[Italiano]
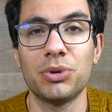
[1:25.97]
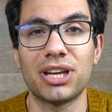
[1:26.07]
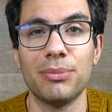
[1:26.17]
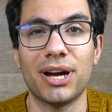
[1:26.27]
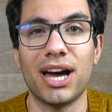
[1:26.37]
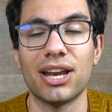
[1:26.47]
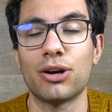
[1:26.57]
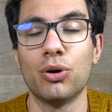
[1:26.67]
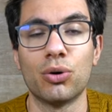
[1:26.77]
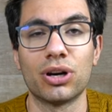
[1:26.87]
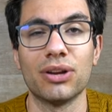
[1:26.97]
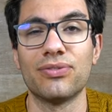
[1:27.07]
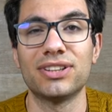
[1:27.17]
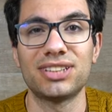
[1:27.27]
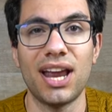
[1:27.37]
per chi magari corre,
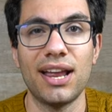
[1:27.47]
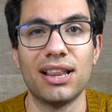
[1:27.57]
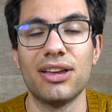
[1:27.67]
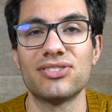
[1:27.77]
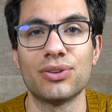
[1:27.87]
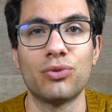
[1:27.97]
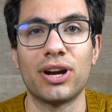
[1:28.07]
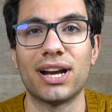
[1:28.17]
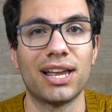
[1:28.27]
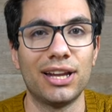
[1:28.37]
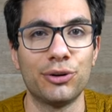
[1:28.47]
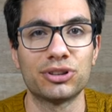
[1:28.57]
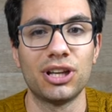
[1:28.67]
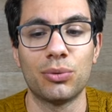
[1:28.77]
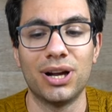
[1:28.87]
fa trail e sta fuori anche la
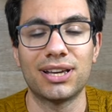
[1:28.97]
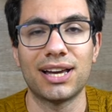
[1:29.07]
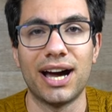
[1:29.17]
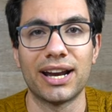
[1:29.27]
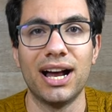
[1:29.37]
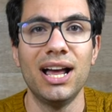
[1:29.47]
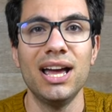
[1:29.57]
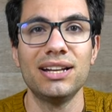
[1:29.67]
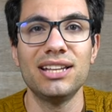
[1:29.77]
notte in qualche gara